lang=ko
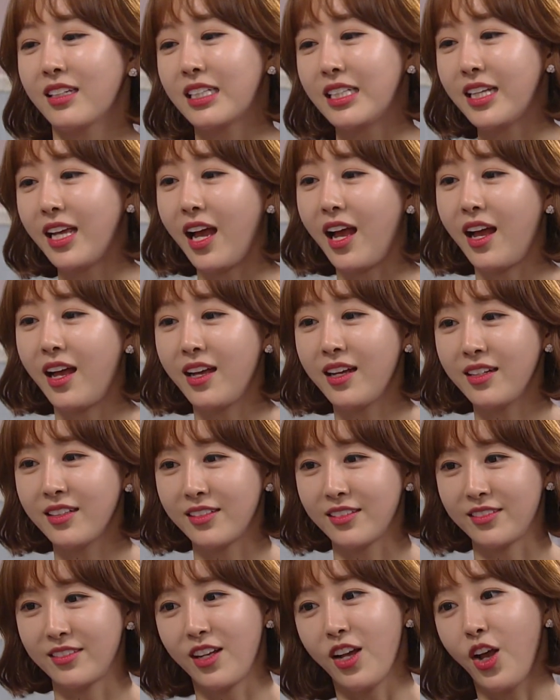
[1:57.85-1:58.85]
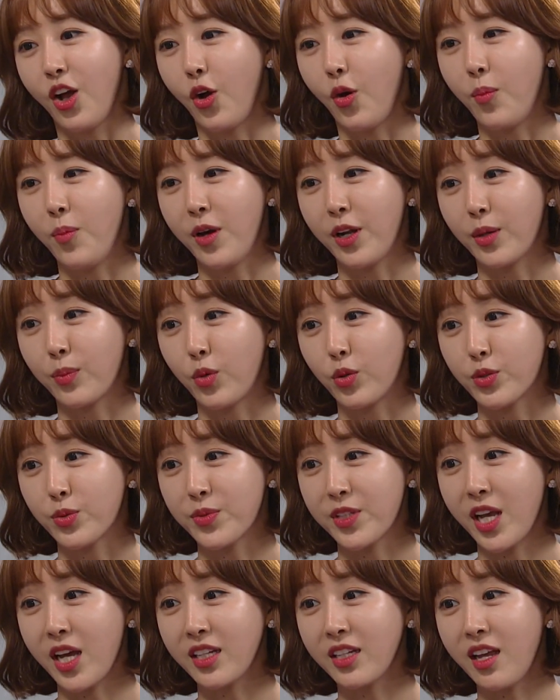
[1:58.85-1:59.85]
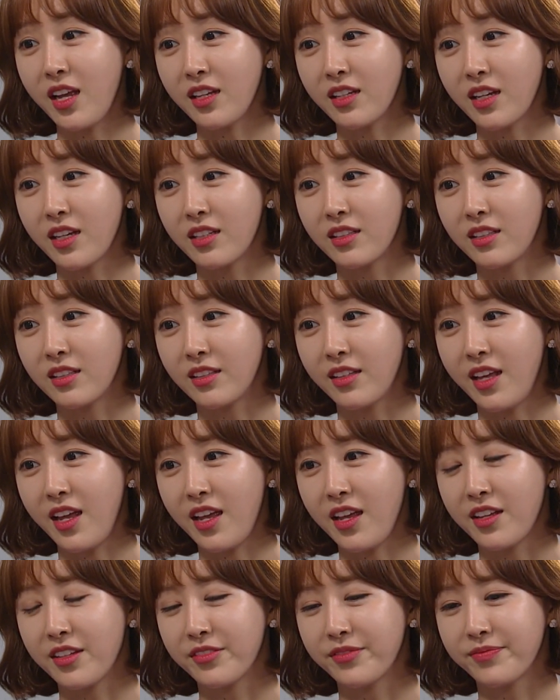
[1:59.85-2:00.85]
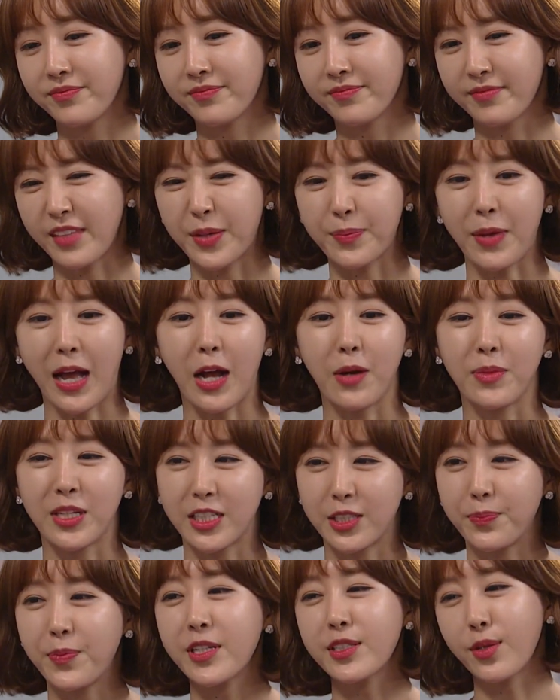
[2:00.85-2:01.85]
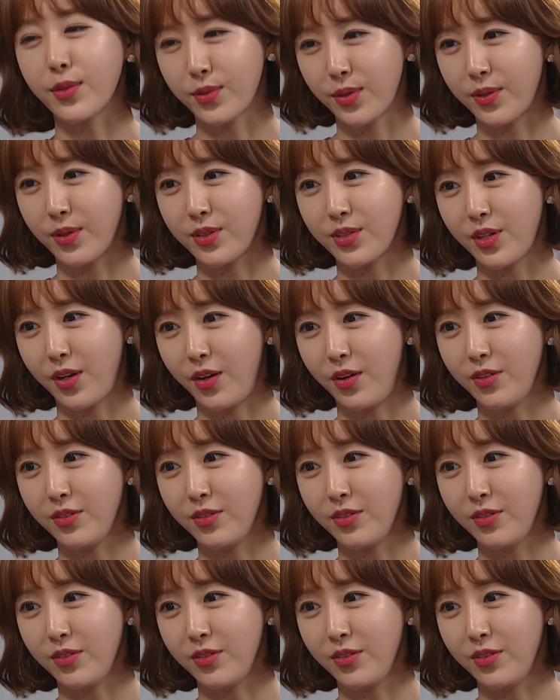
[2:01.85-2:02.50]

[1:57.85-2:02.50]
그냥 엄마랑 뭐 좀 상의할 게 있는데 마음이 급해서 저러셔.